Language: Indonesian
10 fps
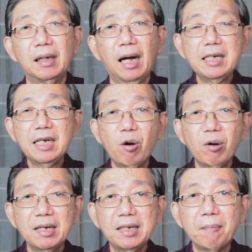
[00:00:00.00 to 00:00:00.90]
Ada
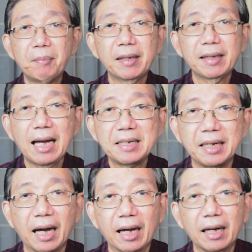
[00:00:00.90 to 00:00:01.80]
orang yang
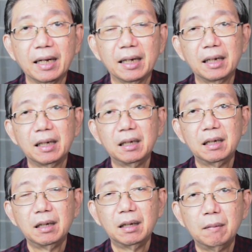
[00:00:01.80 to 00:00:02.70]
bertanya,
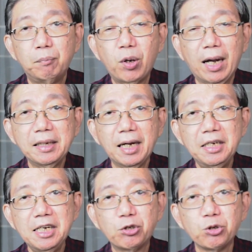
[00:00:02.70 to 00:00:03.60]
bukankah
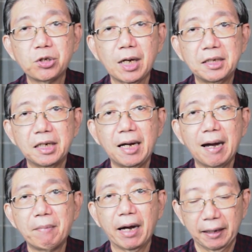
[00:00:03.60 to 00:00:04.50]
Yesus Raja
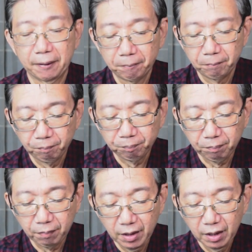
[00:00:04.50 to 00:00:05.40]
Damai?
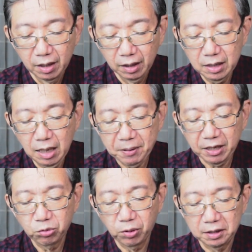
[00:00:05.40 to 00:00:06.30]

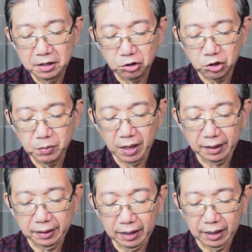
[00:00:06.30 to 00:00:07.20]
Kenapa Tuhan Yesus
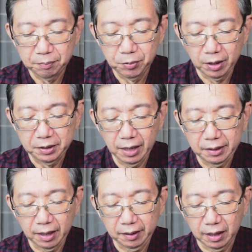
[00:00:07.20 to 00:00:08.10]
mengatakan bahwa dia
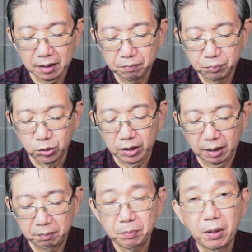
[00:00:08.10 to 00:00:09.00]
datang
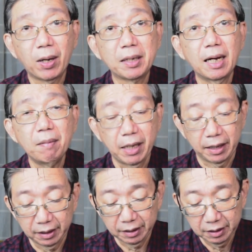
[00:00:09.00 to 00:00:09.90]
bukan membawa
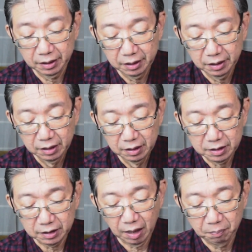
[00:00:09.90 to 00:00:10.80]
damai,
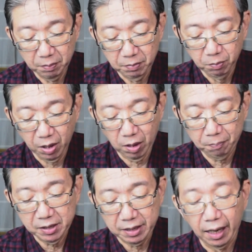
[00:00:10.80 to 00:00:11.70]
tetapi
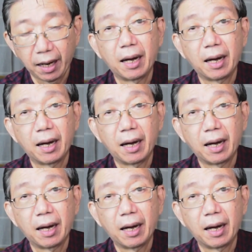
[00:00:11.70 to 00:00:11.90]
membawa pedang?